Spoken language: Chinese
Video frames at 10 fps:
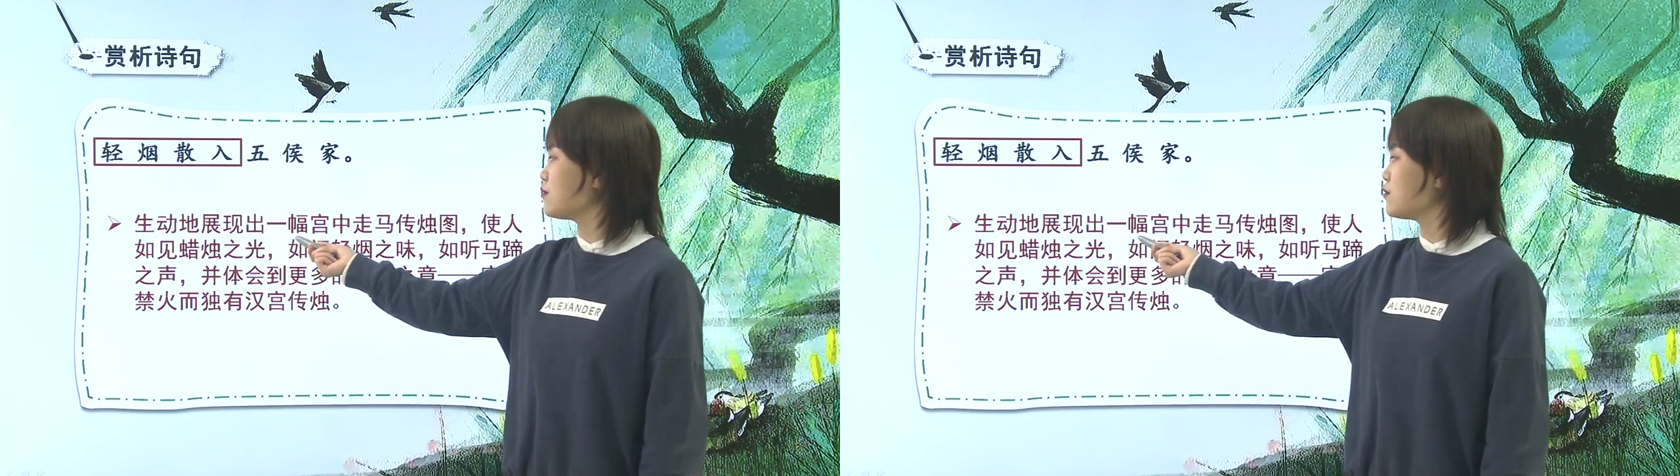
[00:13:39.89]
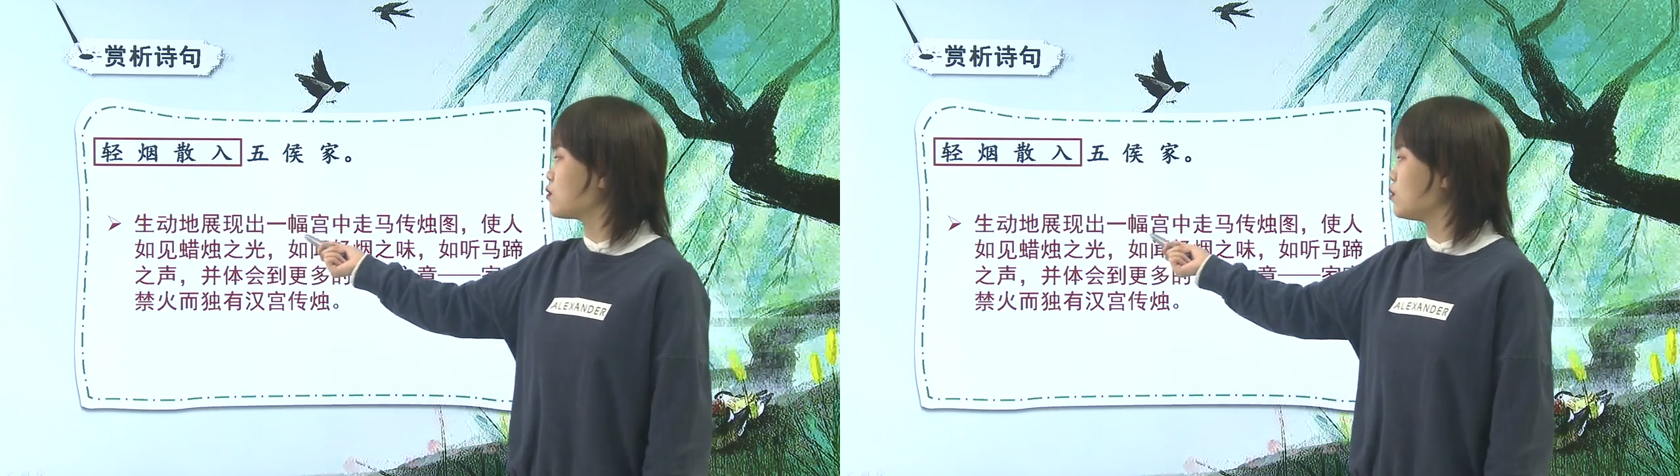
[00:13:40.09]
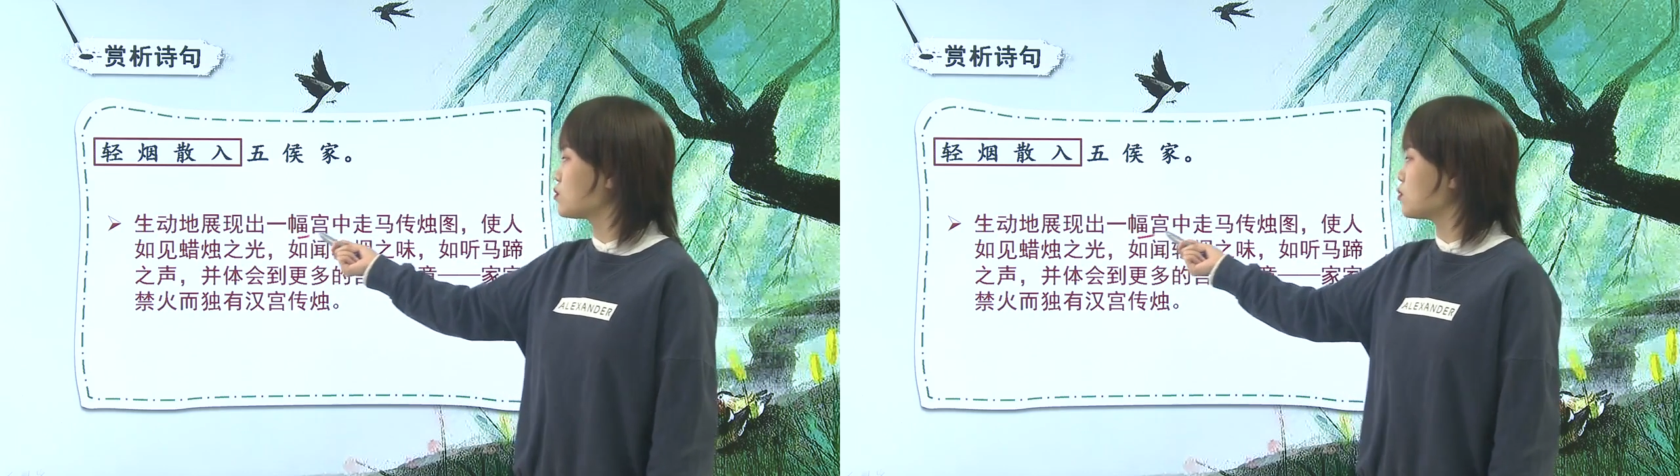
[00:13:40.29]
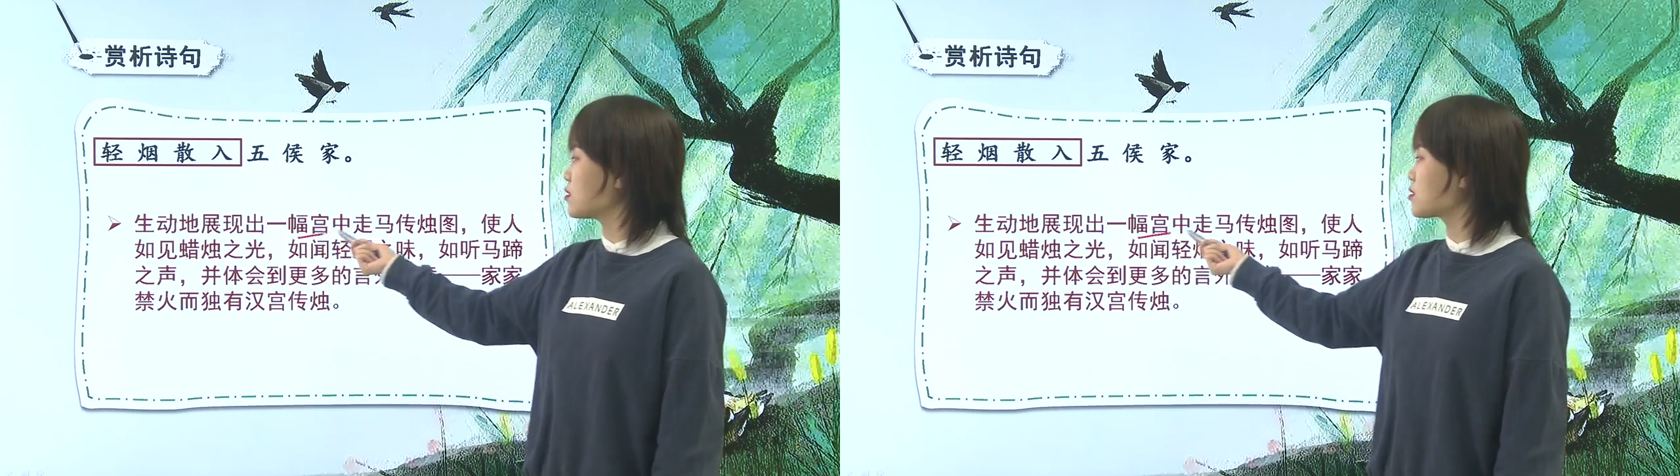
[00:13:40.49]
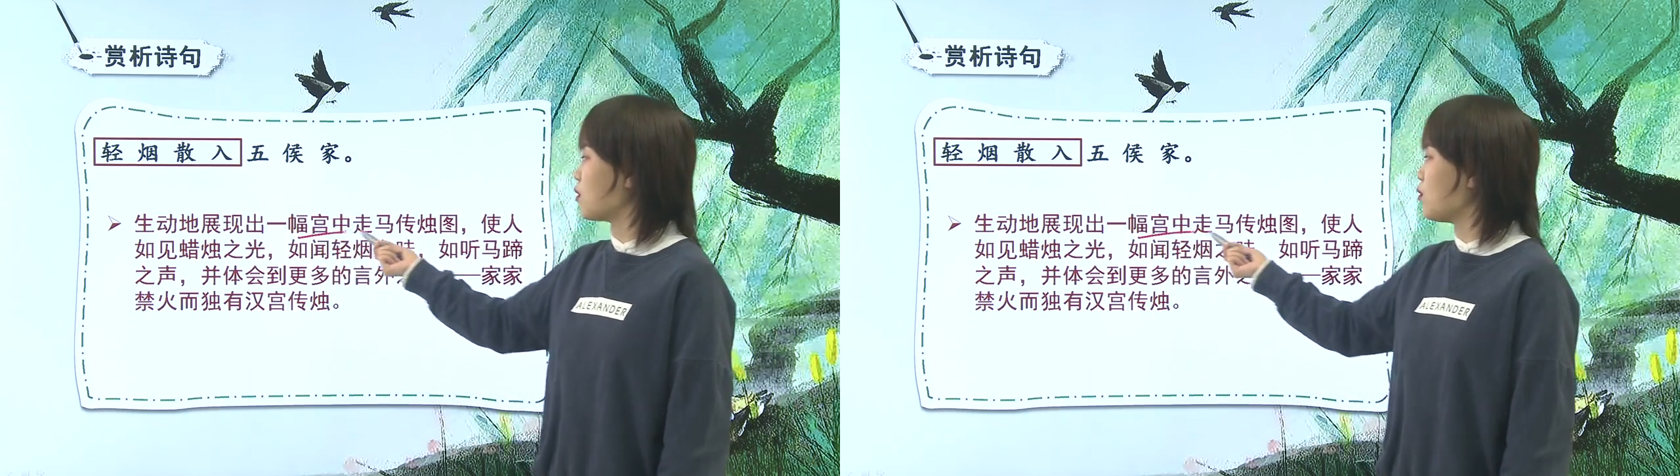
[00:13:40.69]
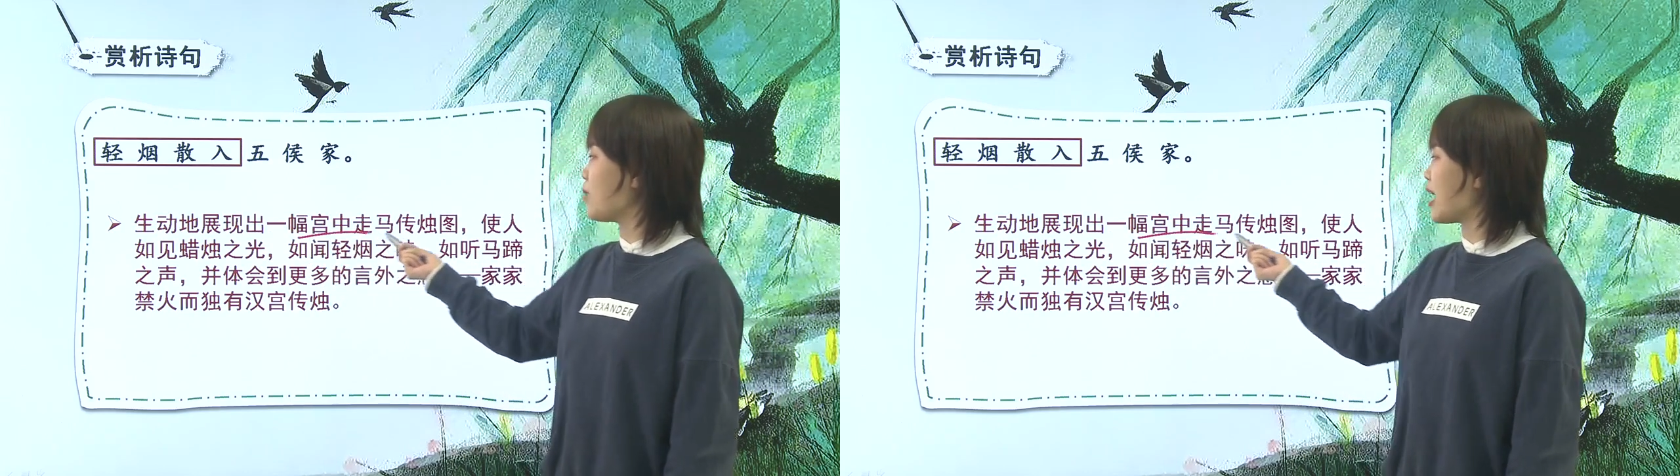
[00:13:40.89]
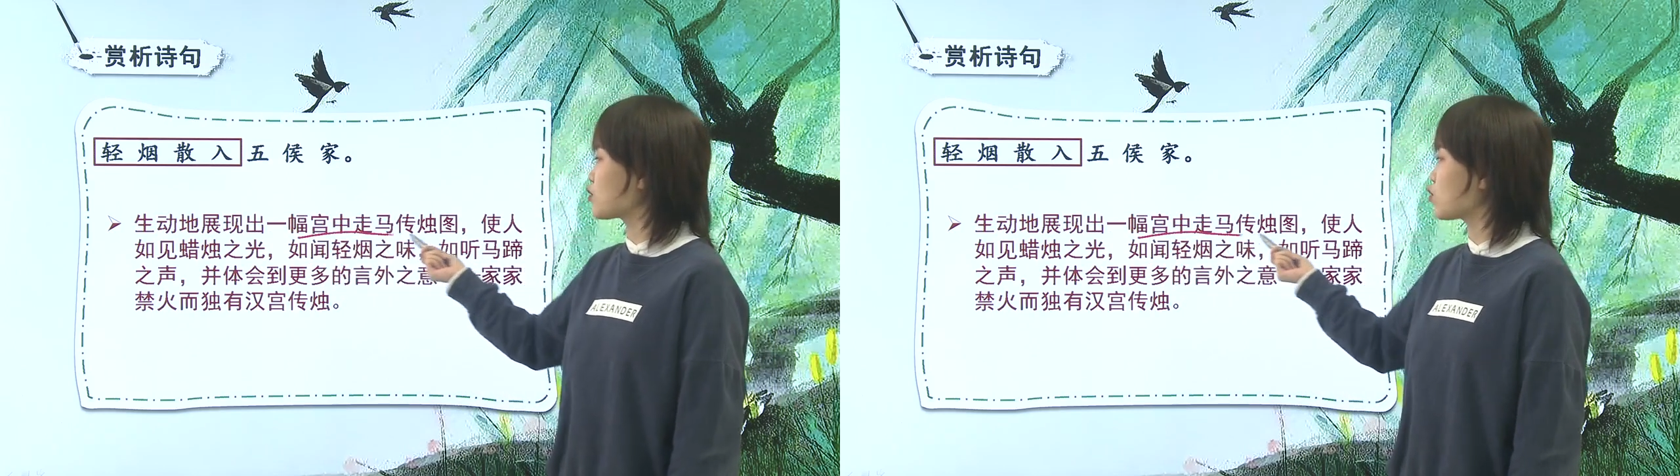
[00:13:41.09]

幅宫中走马